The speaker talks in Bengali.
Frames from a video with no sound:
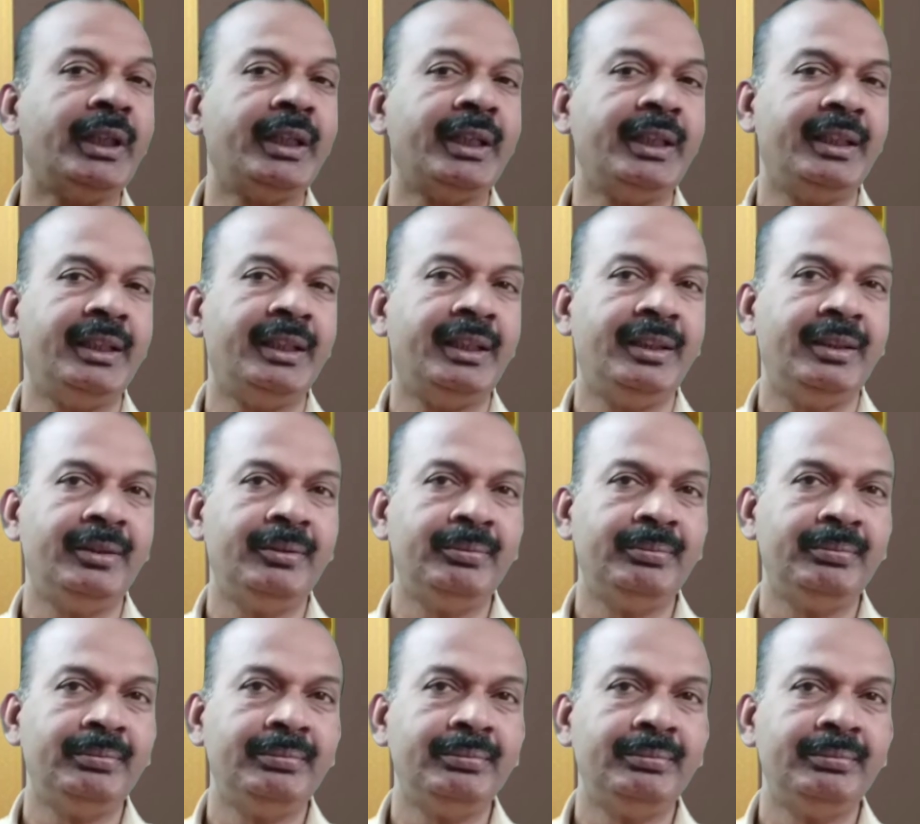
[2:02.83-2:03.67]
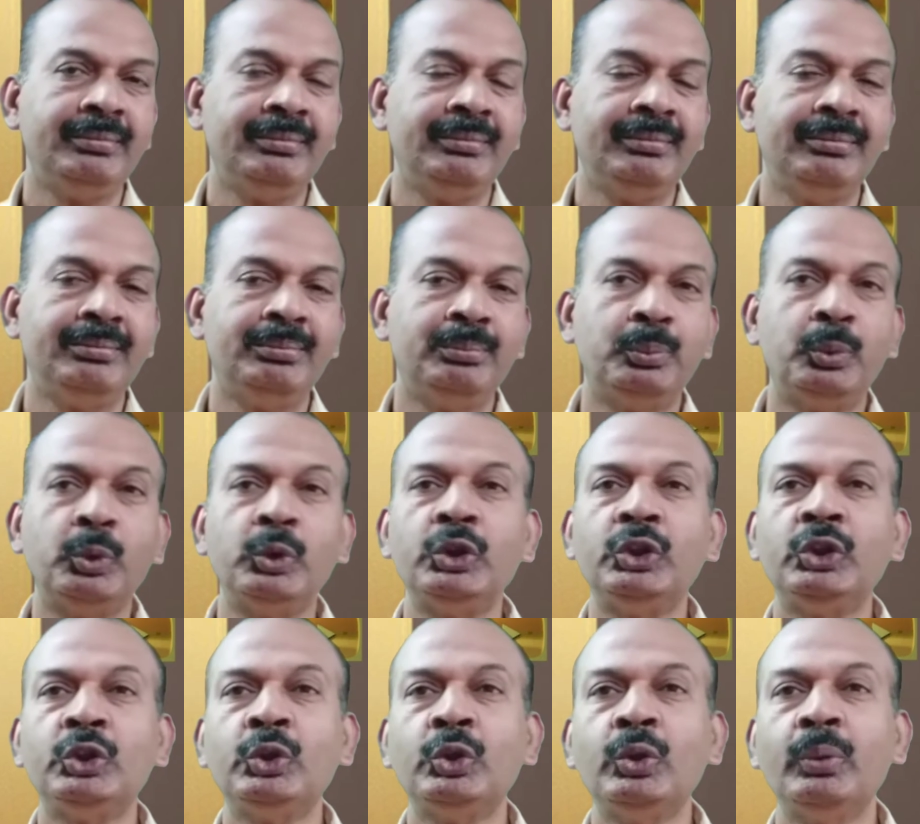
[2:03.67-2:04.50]
জাগে না
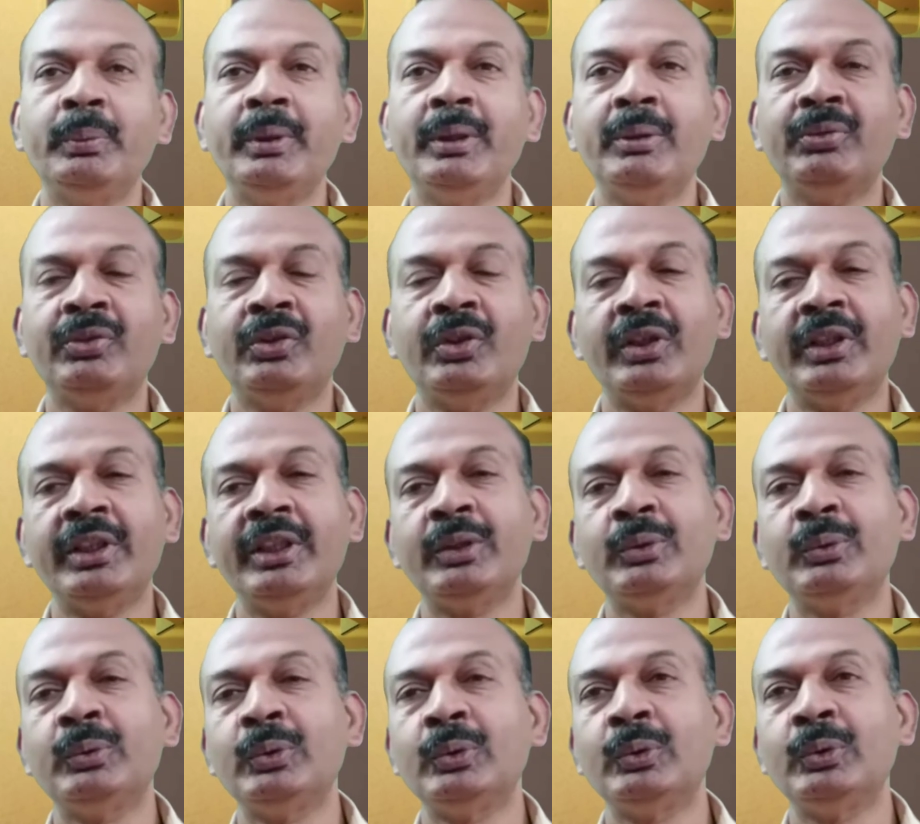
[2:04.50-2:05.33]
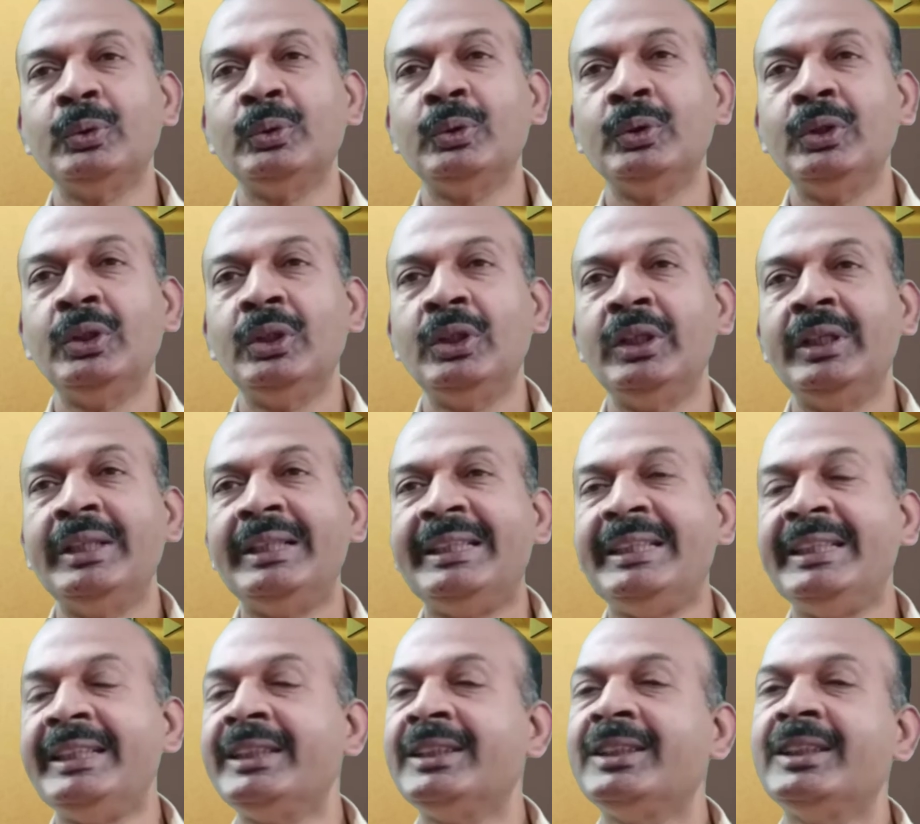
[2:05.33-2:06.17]
পরিশ্রমের ফলের কোনো
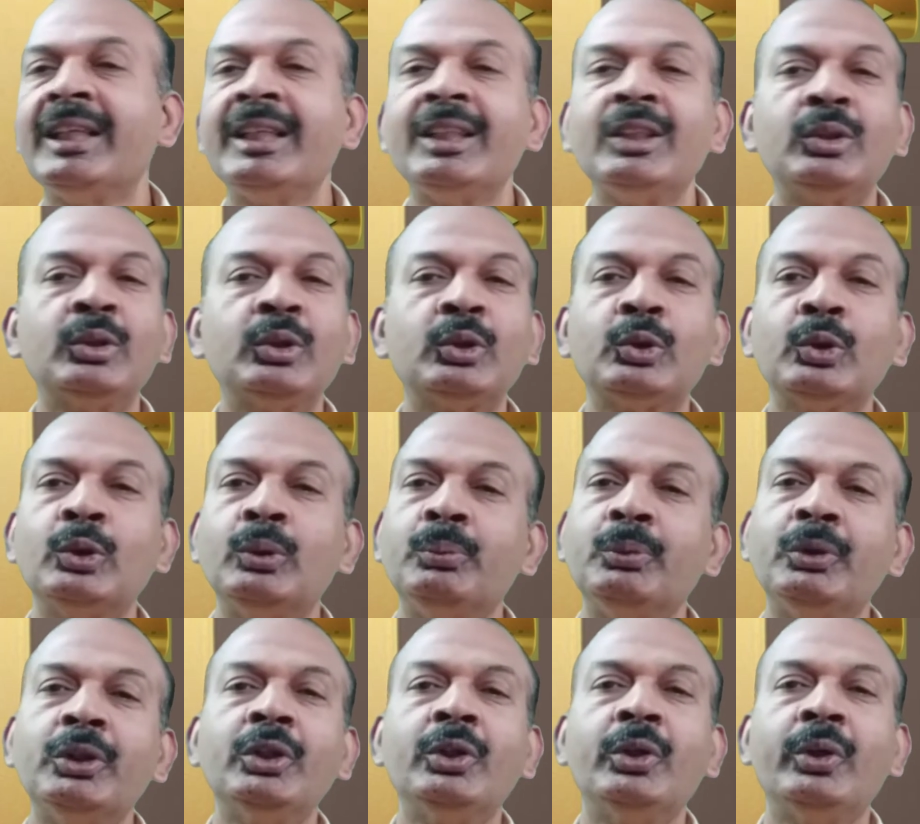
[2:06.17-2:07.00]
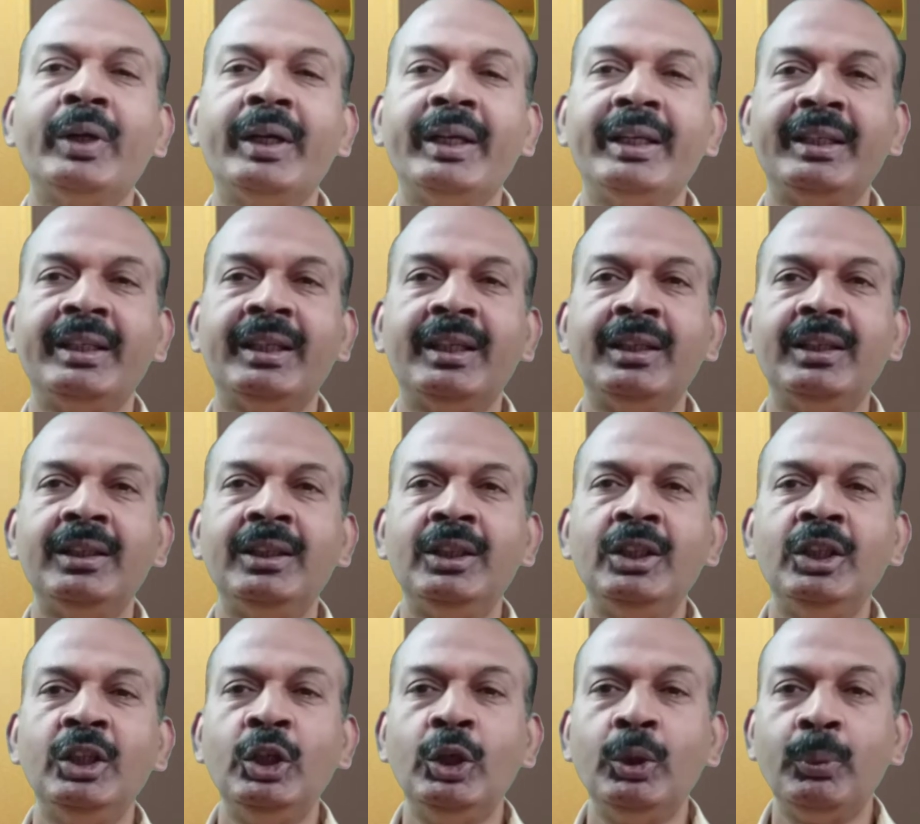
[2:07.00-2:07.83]
নির্ধারিত সময় হয় না
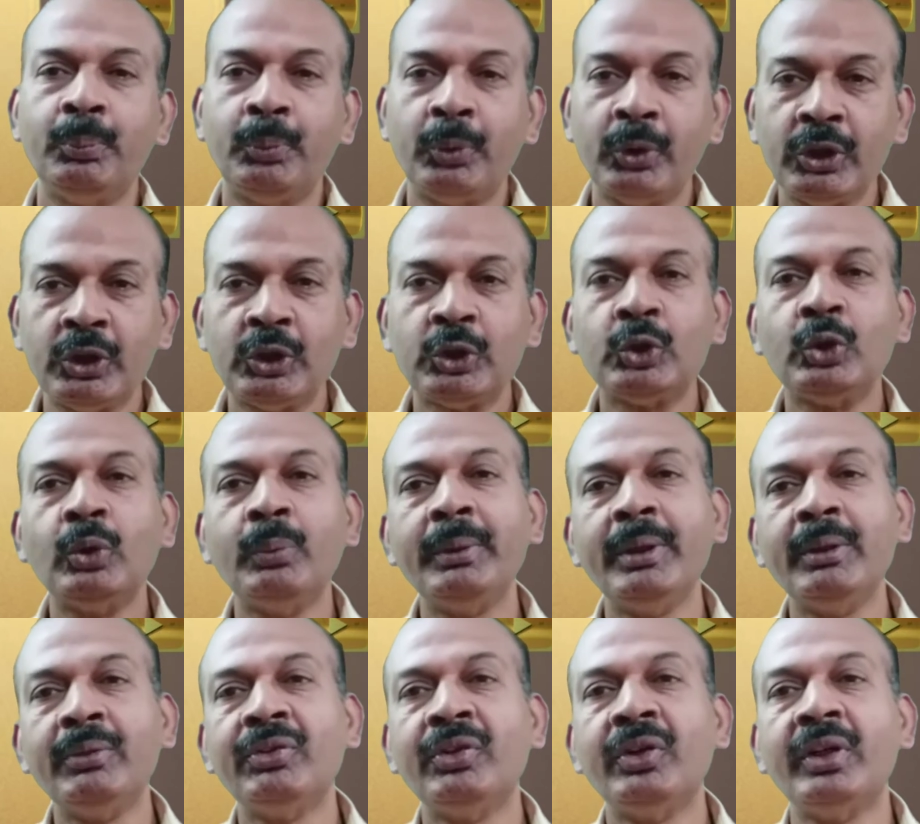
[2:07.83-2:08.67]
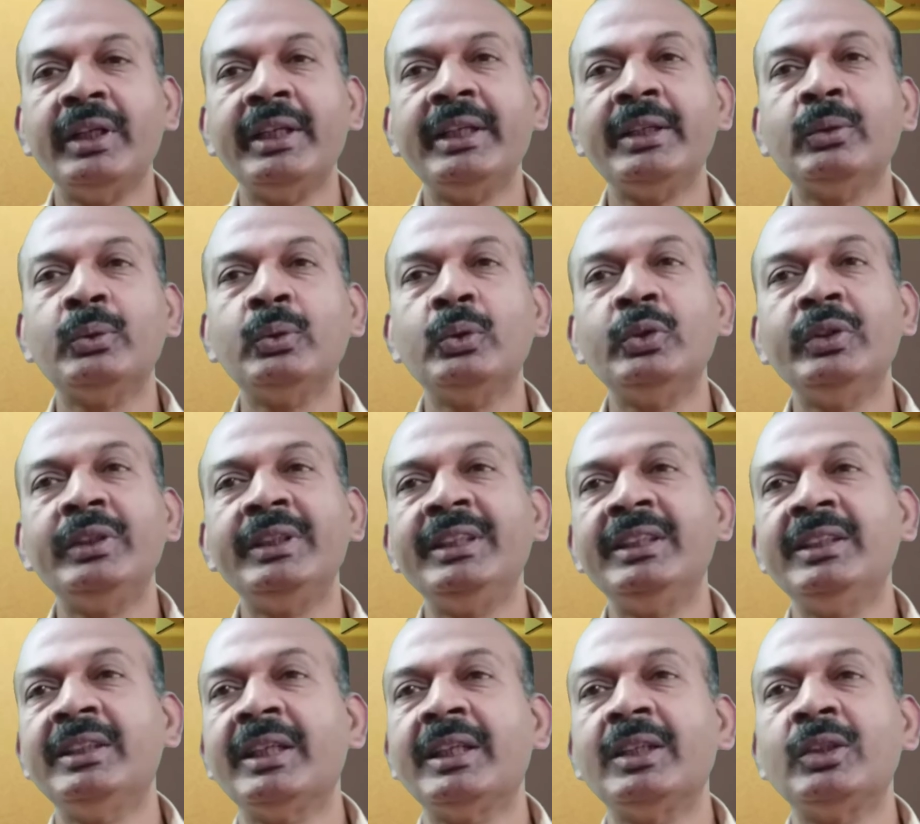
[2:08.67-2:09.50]
পরিশ্রমের ফলের কোনো
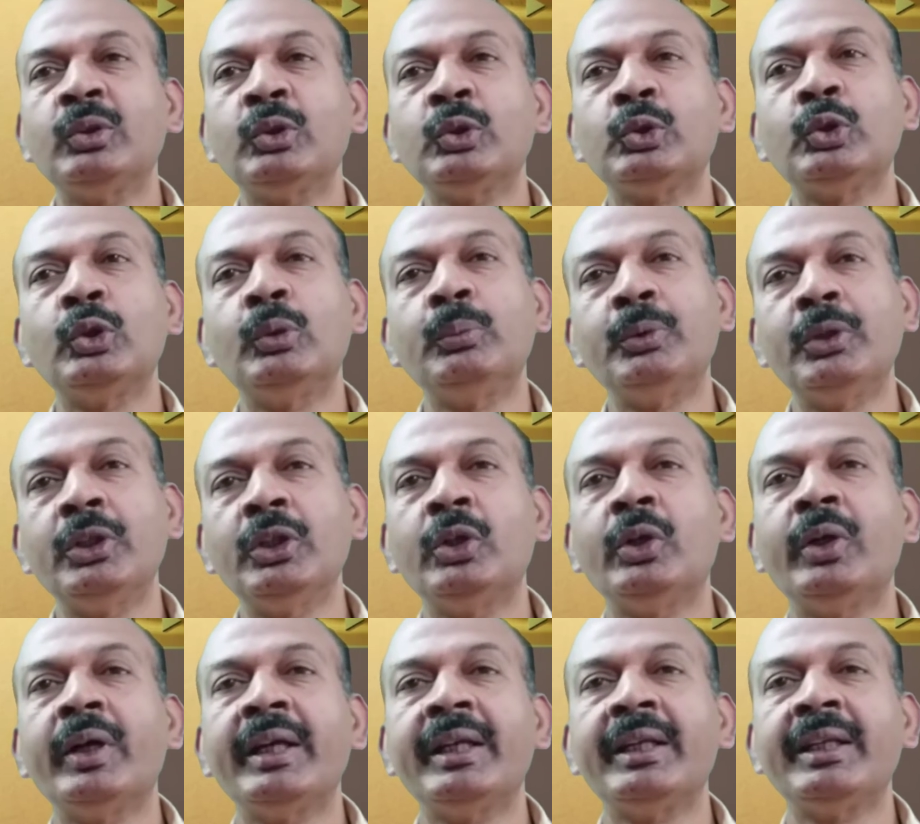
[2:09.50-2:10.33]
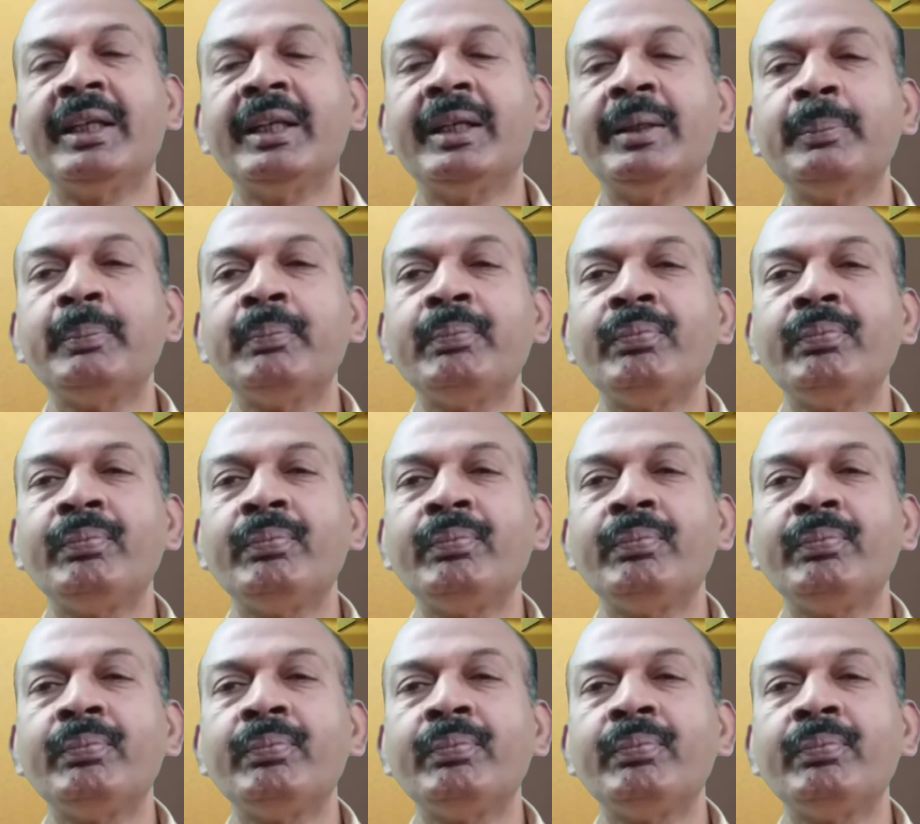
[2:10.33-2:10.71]
নির্ধারিত সময় হয় না